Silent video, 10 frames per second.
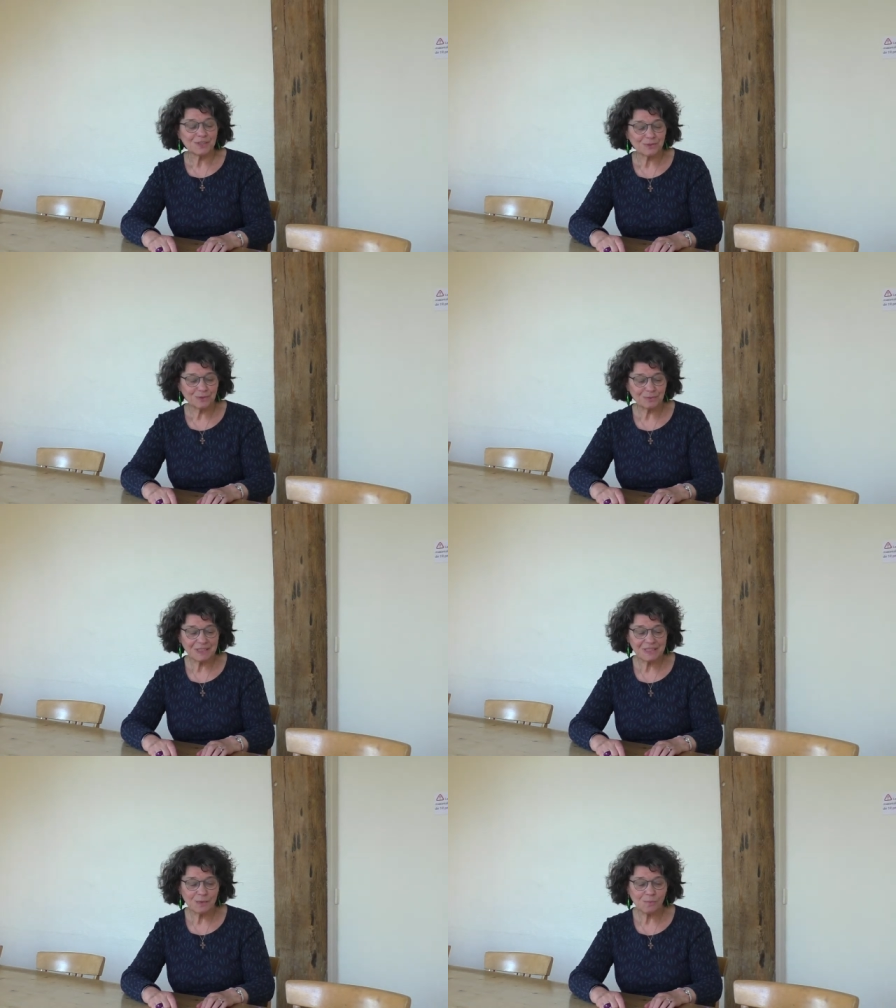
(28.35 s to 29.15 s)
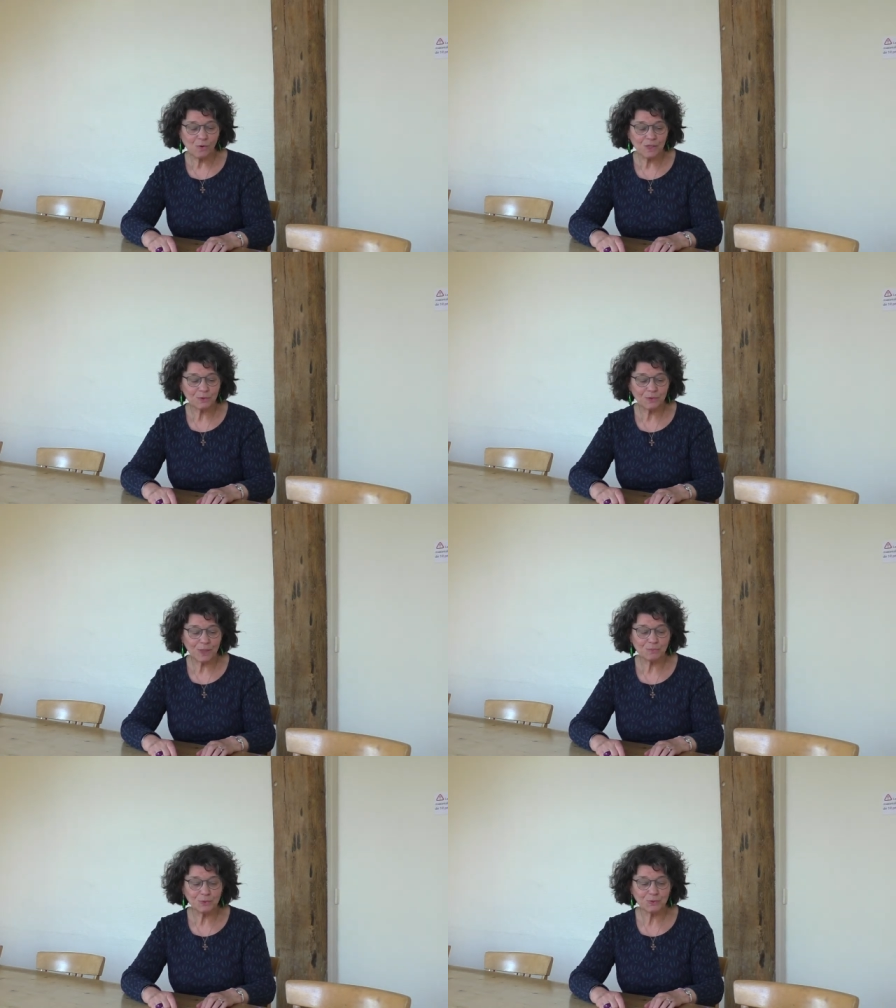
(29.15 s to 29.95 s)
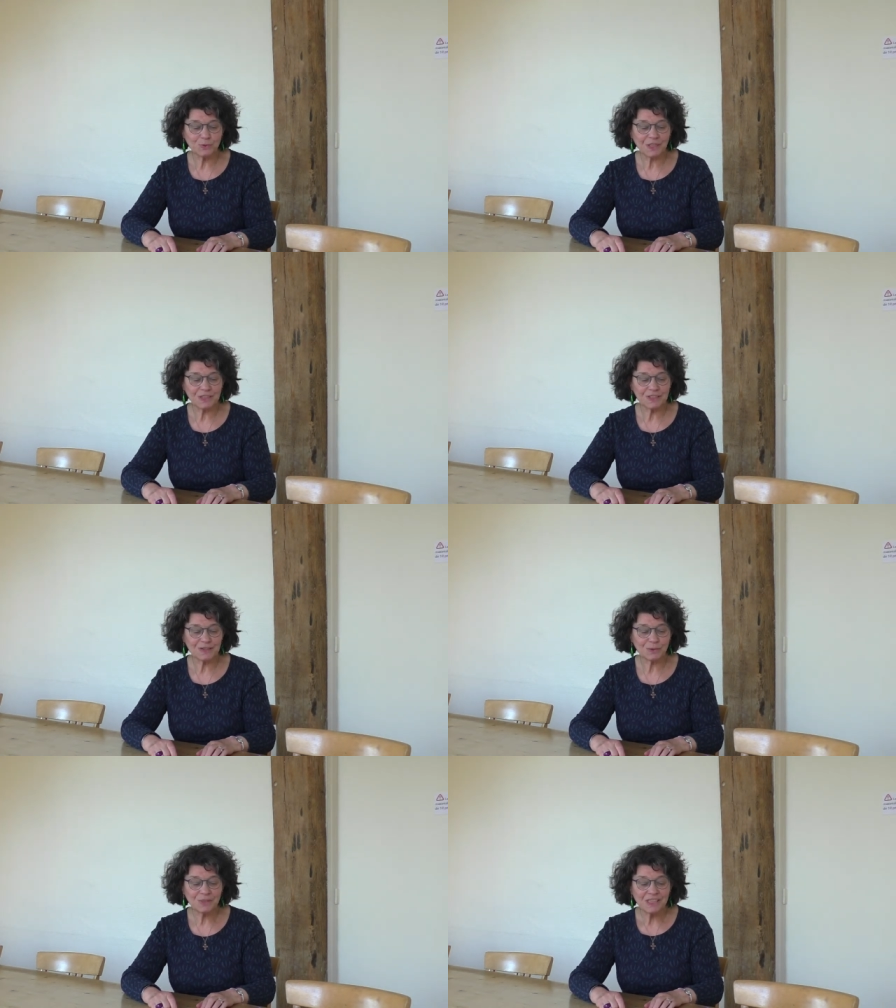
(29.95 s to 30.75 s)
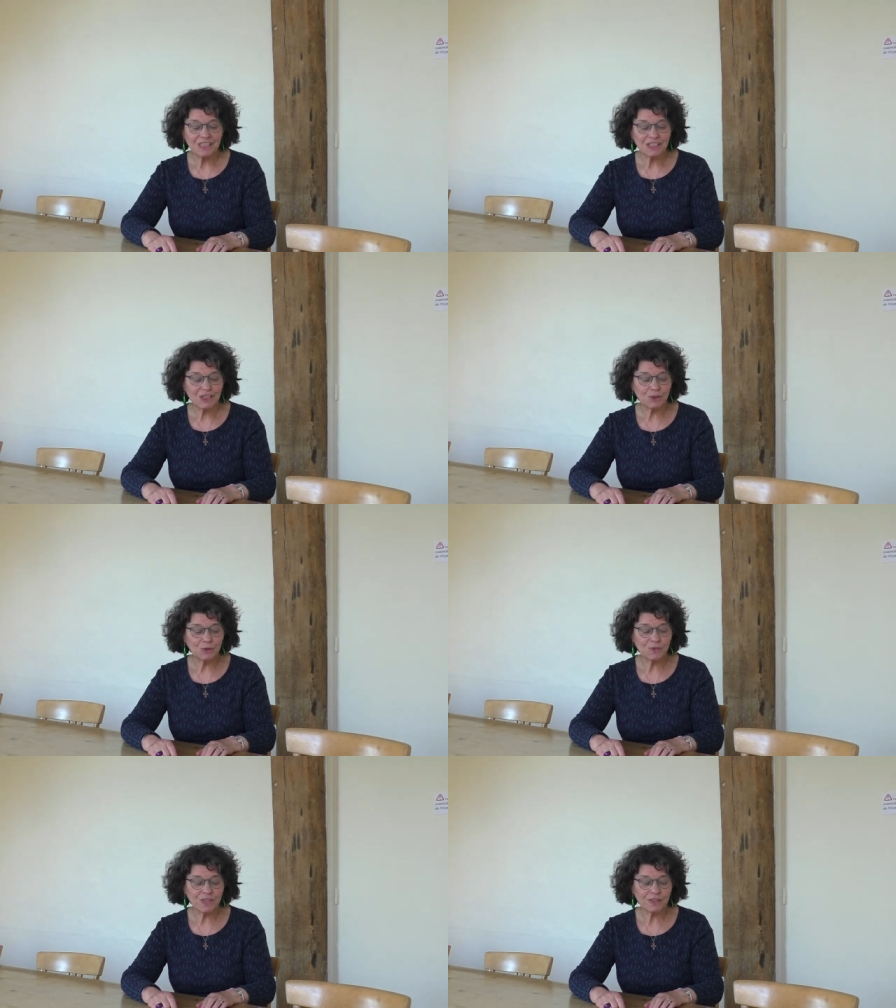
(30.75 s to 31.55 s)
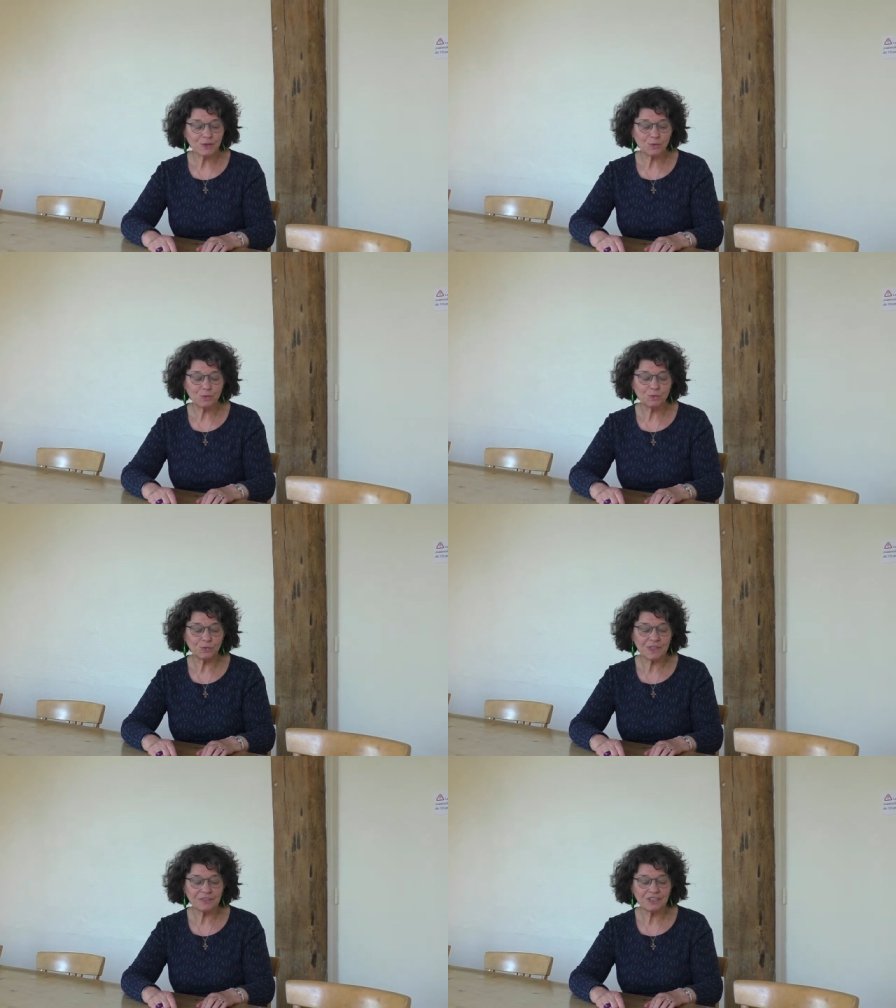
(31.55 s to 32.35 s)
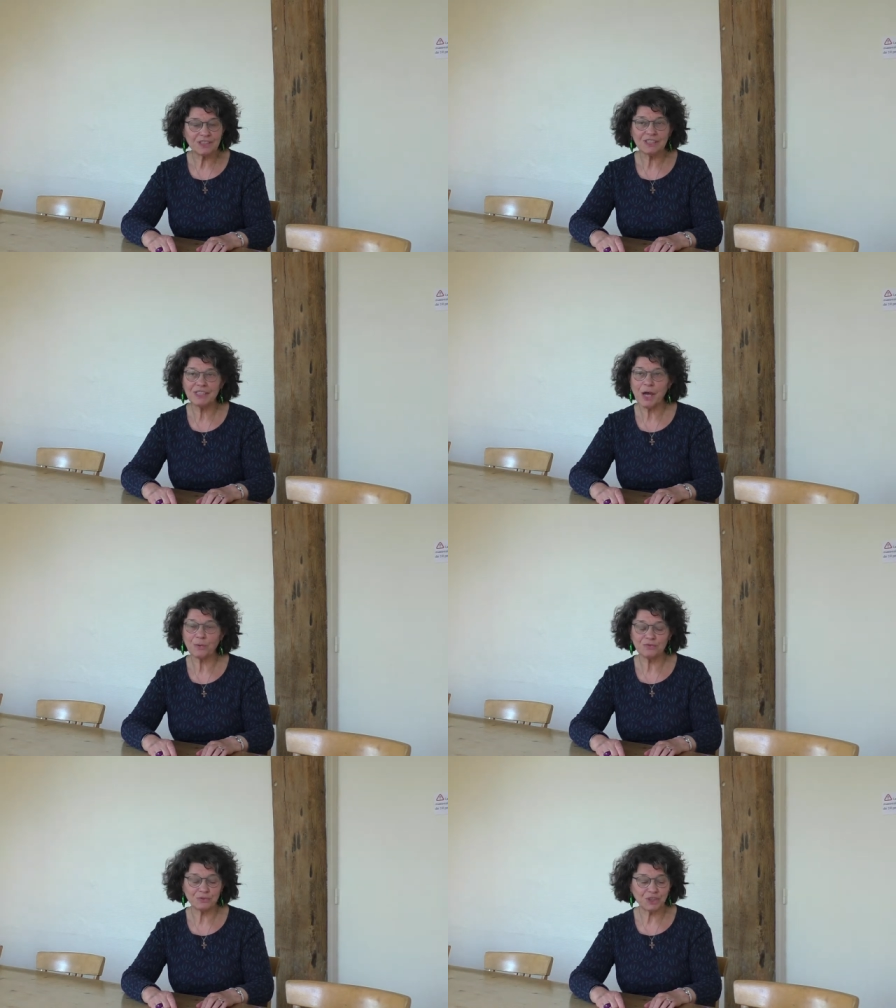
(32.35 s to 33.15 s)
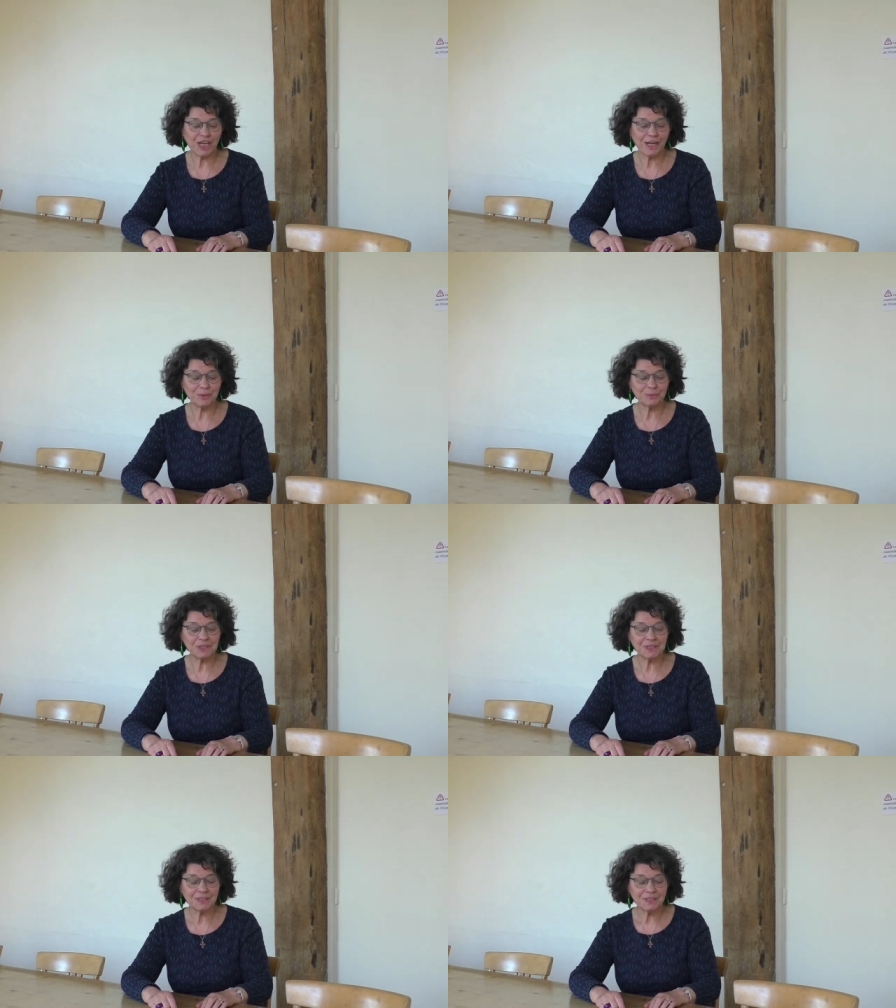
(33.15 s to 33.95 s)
je suis témoin de l'amour du Christ qui ne cesse de nous inviter à revenir à lui